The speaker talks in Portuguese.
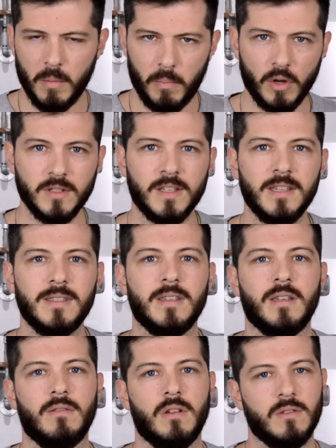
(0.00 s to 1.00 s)
pode
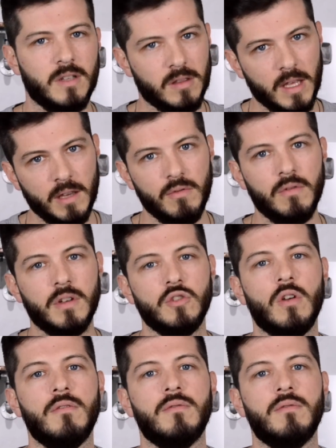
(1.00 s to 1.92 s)
esquecer, véio. você tem que viver sua